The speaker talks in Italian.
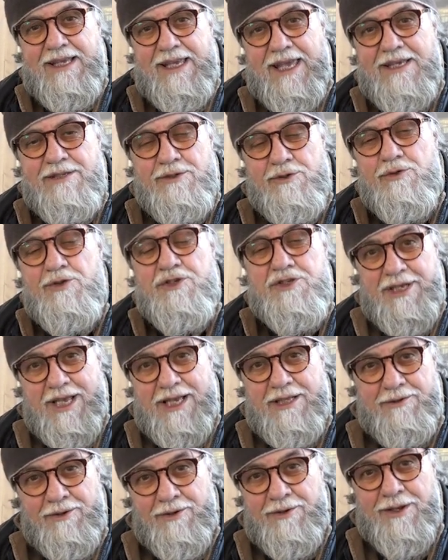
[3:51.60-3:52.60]
che
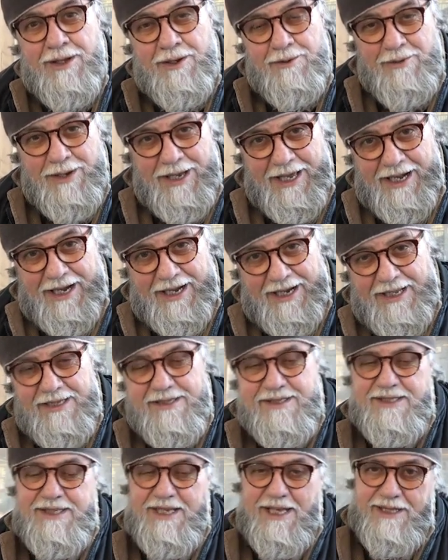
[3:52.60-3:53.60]
succedono in guerra
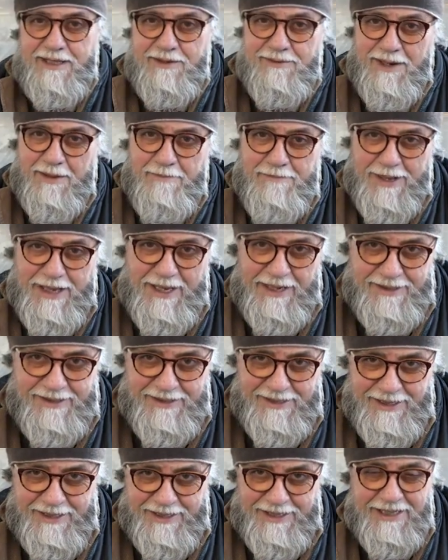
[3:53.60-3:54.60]
sia da una
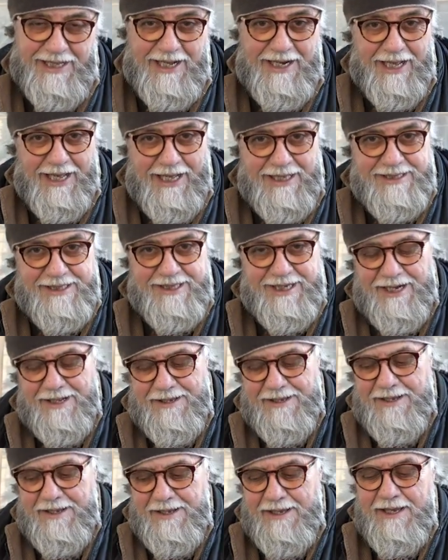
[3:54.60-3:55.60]
parte che dall'altra.
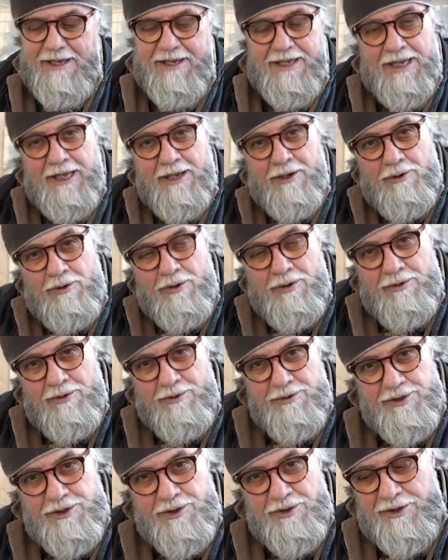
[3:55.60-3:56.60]
In
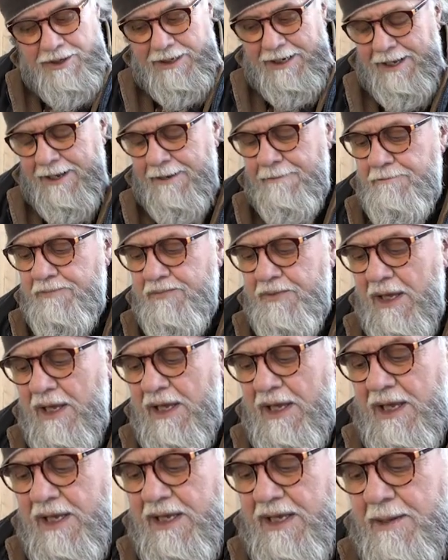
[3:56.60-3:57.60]
conclusione,
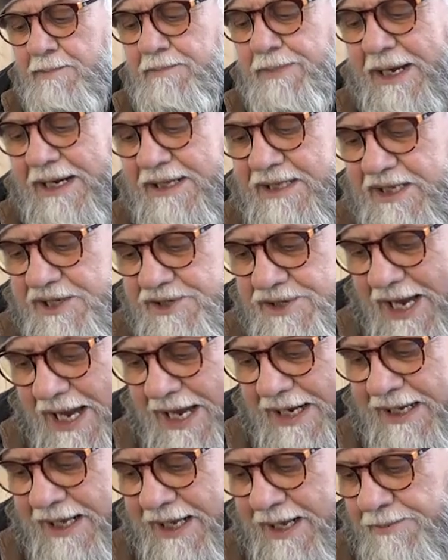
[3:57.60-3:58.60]
i
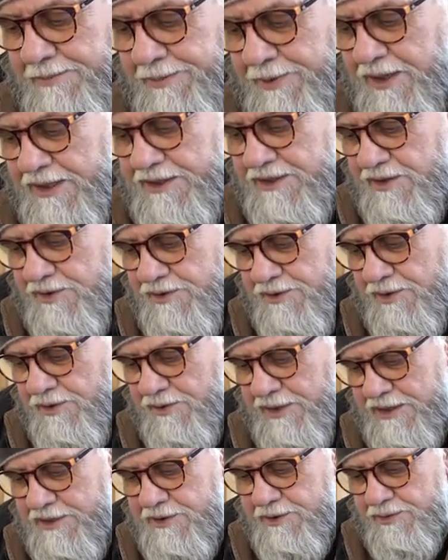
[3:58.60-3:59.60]
partigiani che poi si
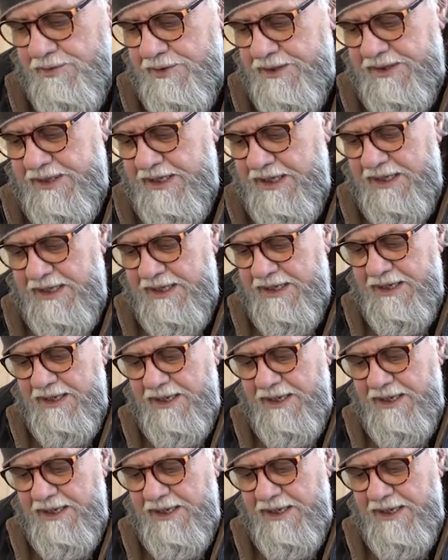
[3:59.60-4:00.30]
sono assunti